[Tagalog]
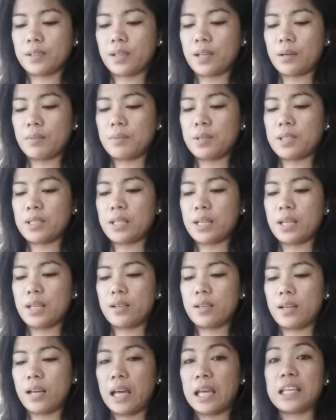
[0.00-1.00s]
Kaya minsan,
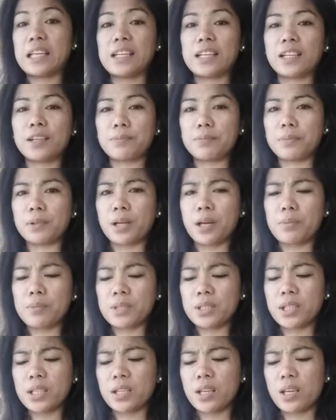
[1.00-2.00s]
nai kaya
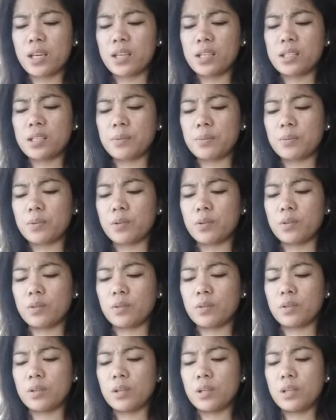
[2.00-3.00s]
minsan naisip ko,
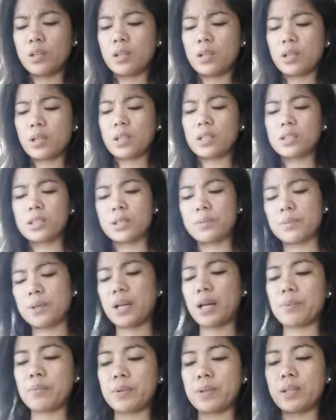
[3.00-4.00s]
kasi
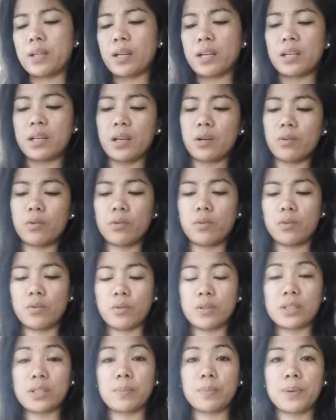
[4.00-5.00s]
malapit na rin akong
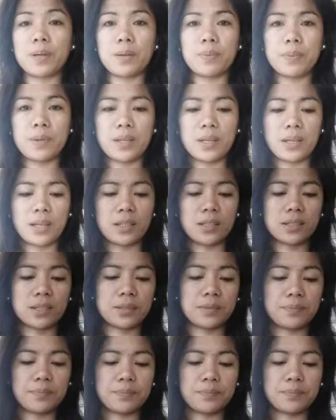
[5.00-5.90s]
uwi sa Pilipinas.